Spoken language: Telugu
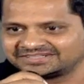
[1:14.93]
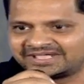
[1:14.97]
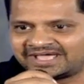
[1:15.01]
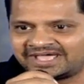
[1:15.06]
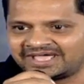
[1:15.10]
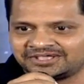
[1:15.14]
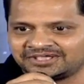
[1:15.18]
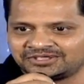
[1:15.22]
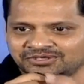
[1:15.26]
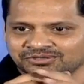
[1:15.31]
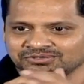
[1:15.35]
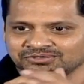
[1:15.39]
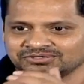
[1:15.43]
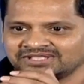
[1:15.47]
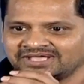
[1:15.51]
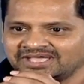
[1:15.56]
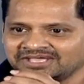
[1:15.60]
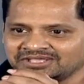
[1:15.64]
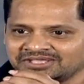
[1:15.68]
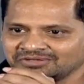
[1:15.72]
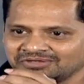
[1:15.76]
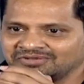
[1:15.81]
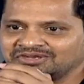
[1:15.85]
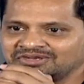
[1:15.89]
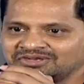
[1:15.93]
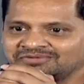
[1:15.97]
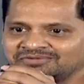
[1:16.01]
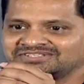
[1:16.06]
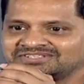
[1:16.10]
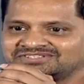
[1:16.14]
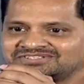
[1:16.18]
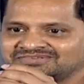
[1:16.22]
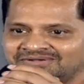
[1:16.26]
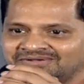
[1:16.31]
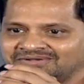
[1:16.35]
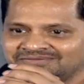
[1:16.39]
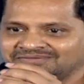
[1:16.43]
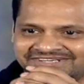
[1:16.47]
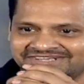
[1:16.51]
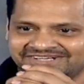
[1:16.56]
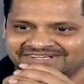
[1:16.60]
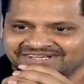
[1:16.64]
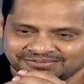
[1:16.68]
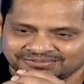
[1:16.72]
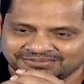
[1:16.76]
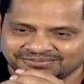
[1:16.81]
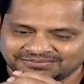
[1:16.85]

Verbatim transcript: థ్యాంక్ యూ థ్యాంక్ యూ వెరీ మచ్ వంశీ గారు